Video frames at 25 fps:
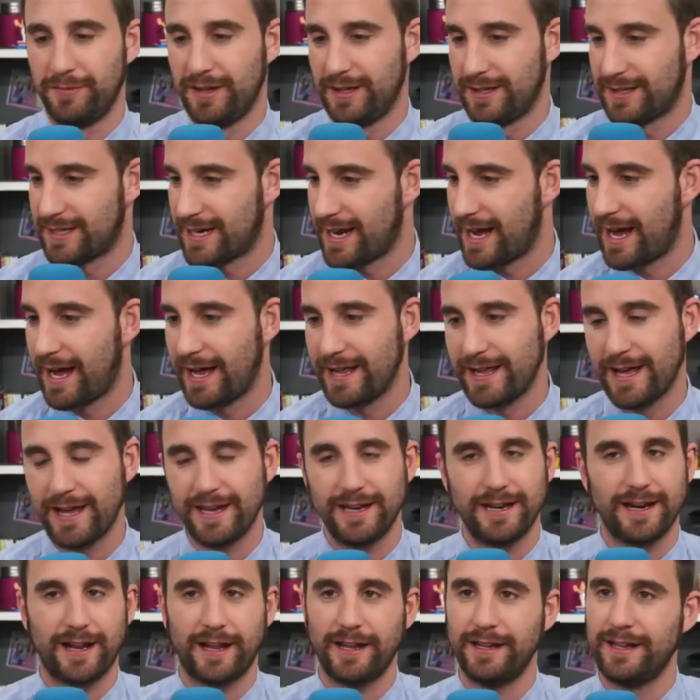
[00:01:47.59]
mientras haya
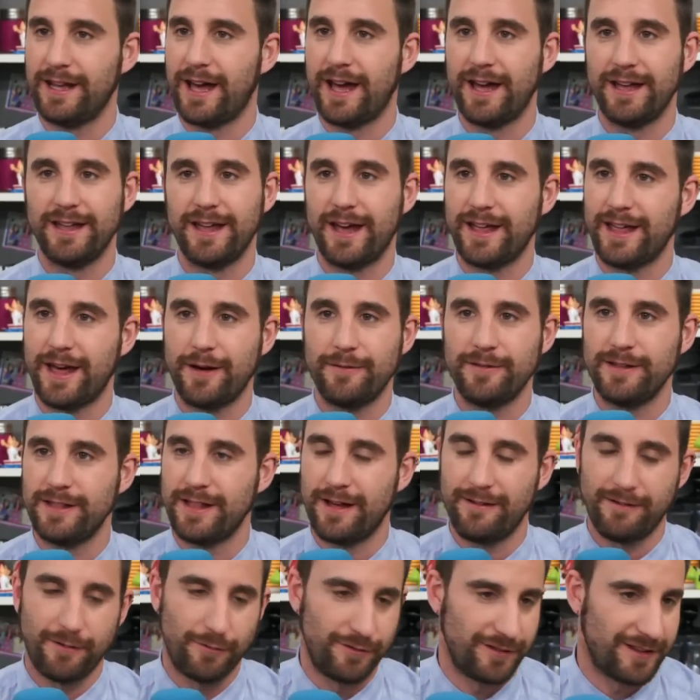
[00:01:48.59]
energía y haya
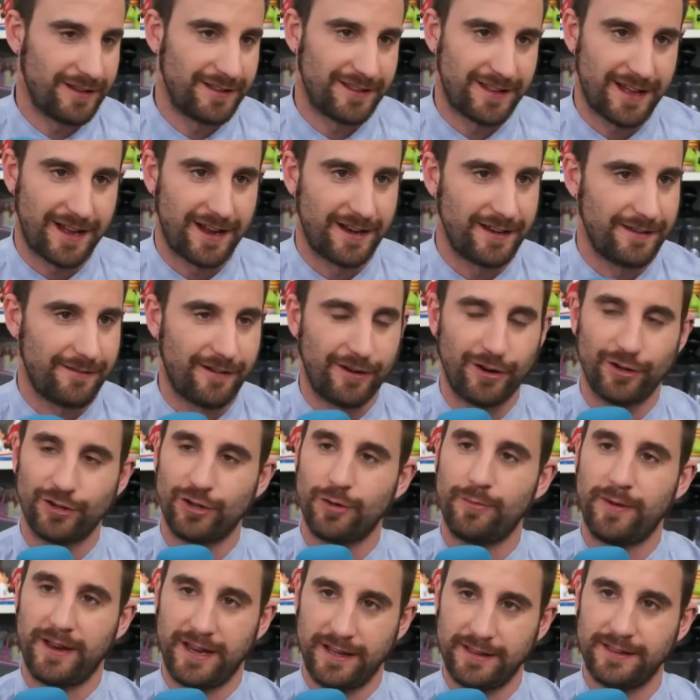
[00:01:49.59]
vida, vamos a intentar llevarlo
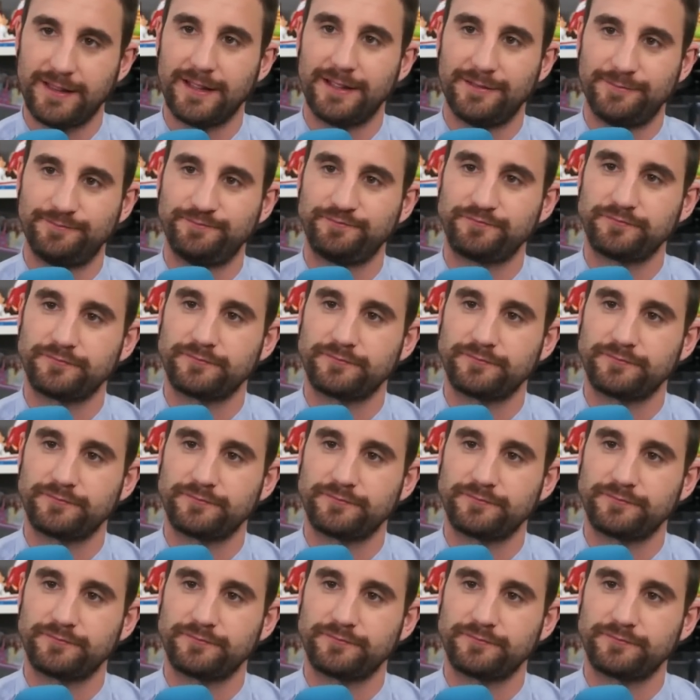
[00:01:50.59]
todo para adelante.